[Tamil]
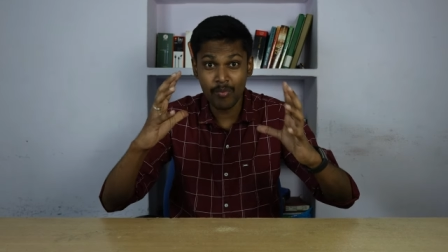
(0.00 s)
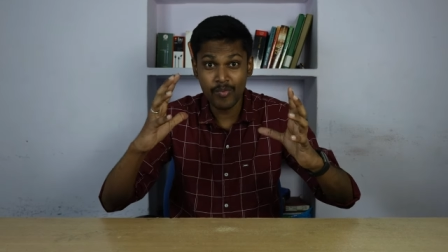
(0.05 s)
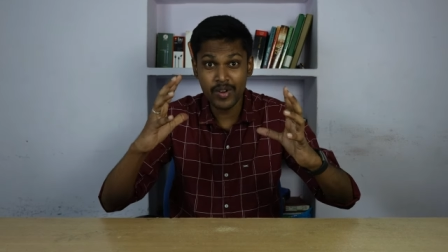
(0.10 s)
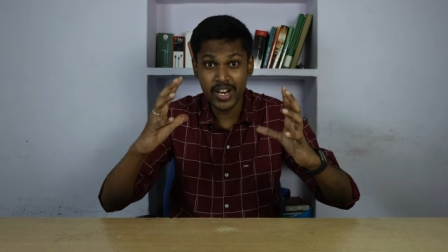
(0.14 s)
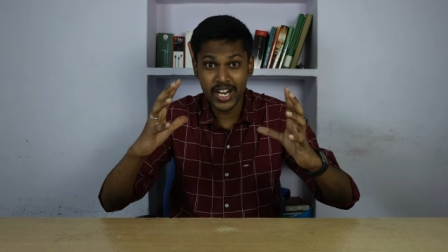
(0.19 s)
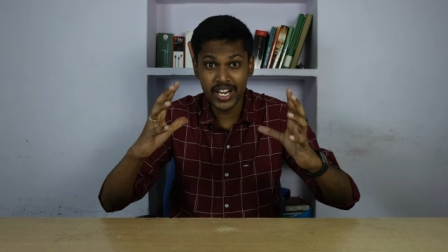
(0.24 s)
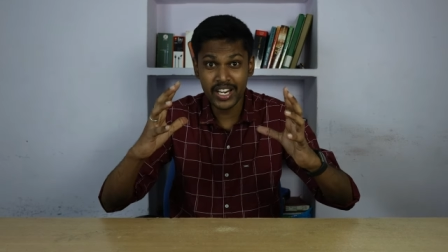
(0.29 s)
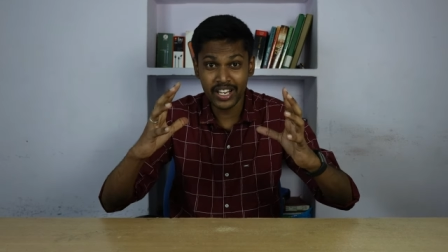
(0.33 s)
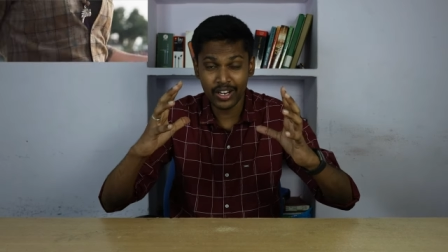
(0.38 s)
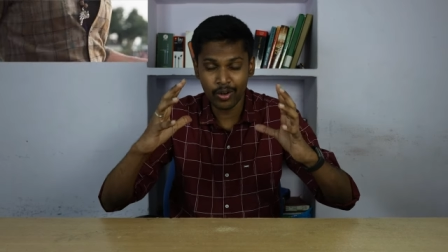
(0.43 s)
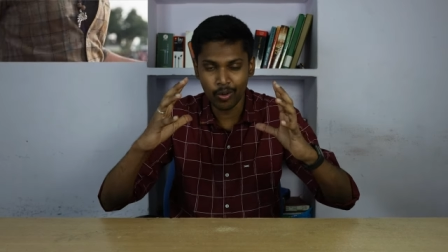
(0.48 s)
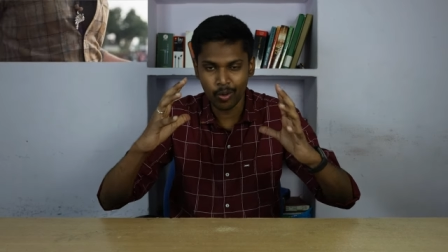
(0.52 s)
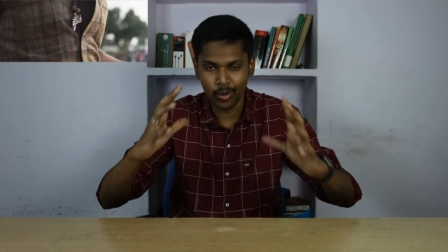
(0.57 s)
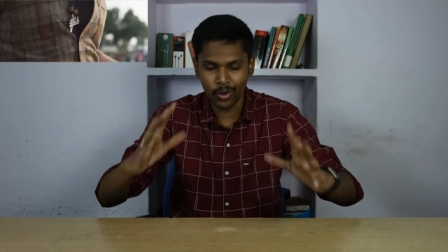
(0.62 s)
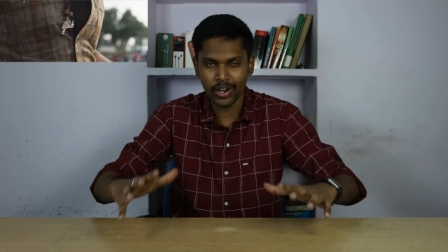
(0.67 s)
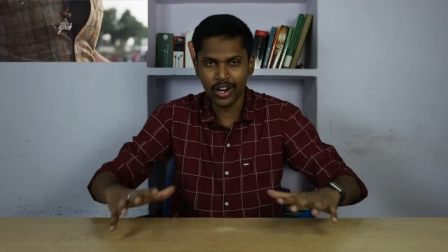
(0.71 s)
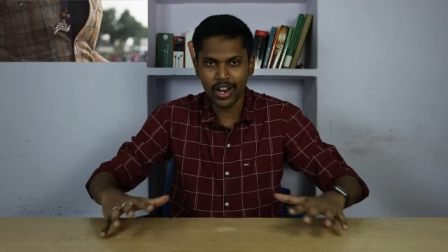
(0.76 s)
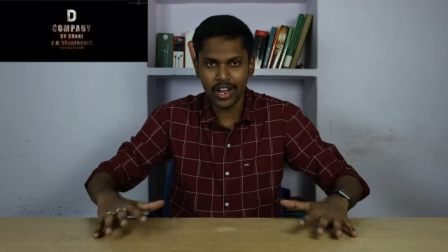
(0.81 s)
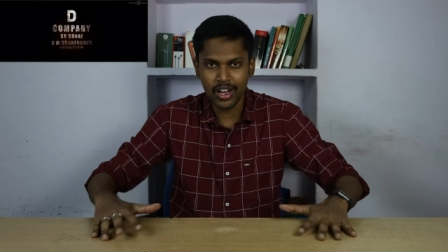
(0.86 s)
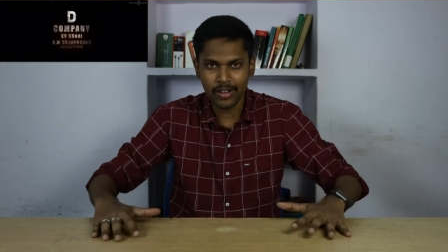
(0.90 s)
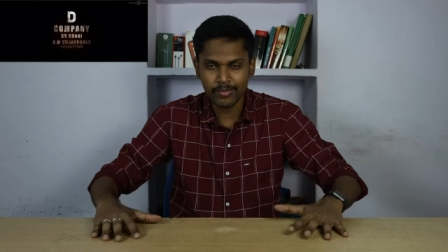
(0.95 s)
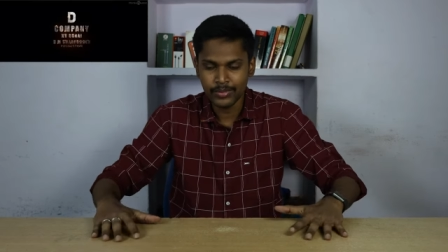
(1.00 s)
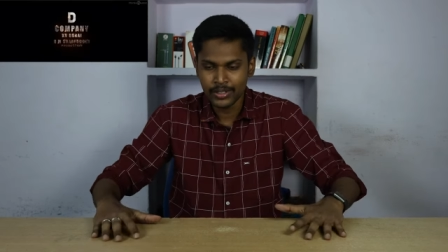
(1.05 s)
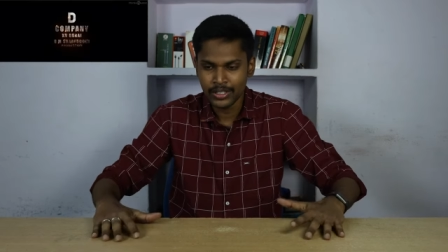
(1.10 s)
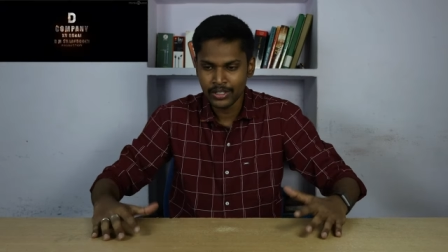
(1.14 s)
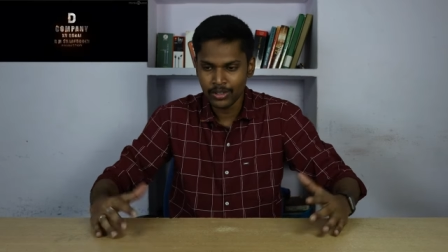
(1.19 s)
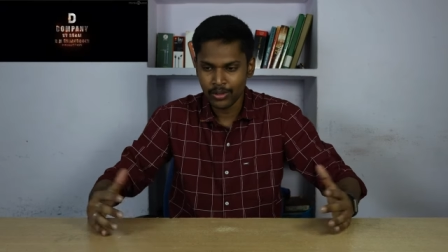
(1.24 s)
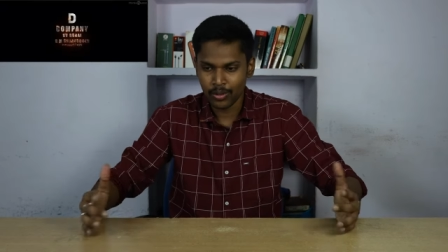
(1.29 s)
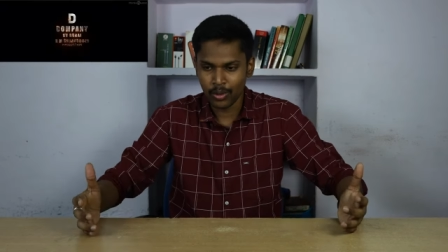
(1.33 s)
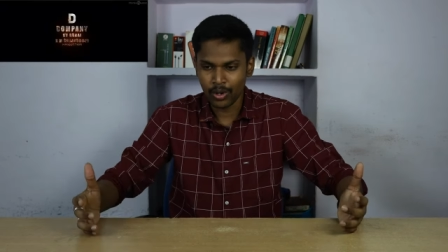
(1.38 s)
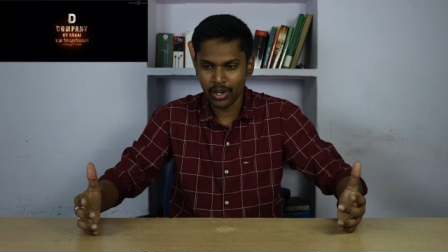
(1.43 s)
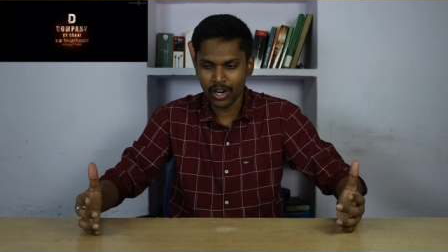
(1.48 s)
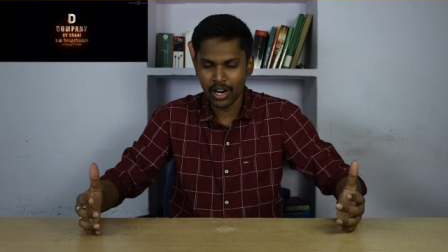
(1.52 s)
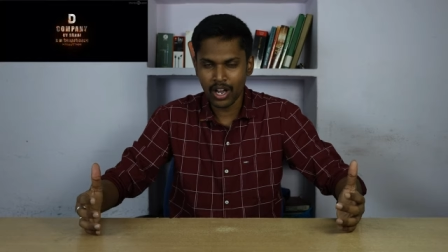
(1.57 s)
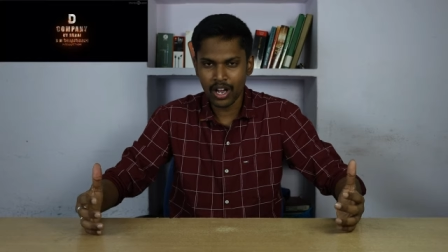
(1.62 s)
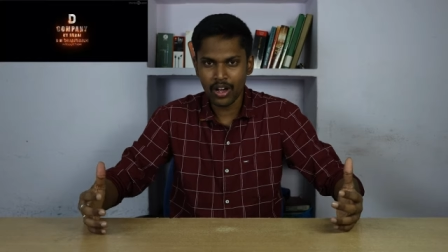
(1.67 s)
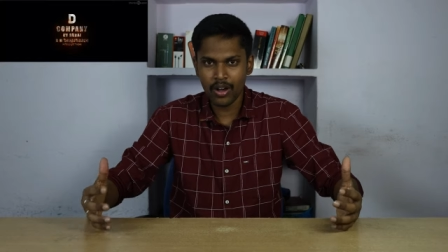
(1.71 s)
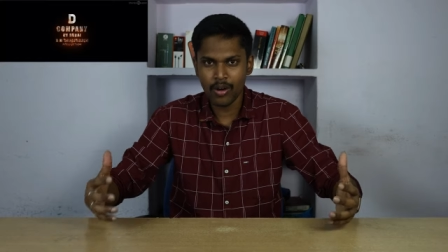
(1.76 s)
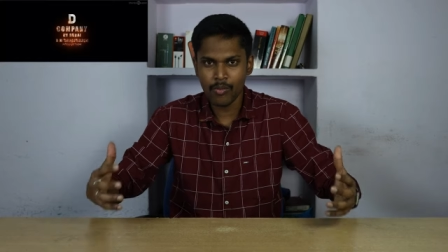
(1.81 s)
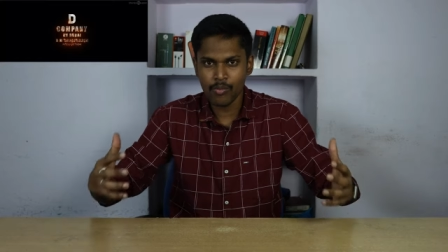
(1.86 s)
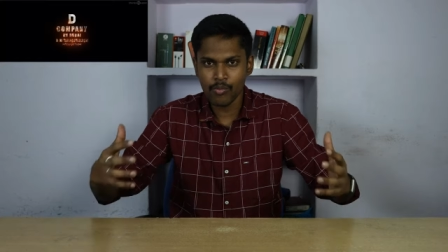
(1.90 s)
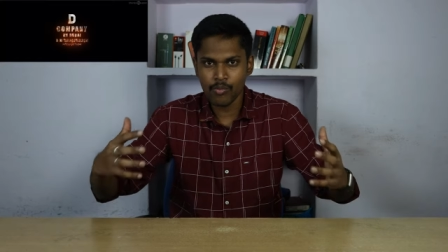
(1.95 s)
அப்படின்னு கொரோனா
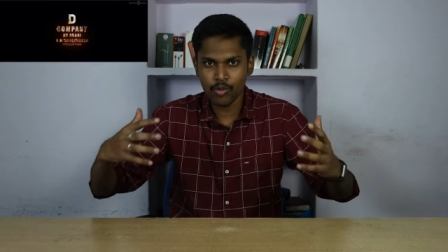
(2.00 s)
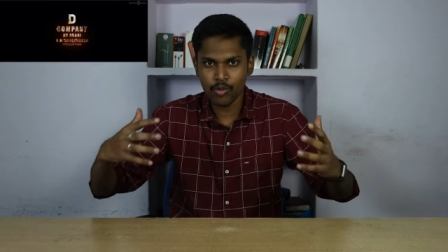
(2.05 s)
கொரோனா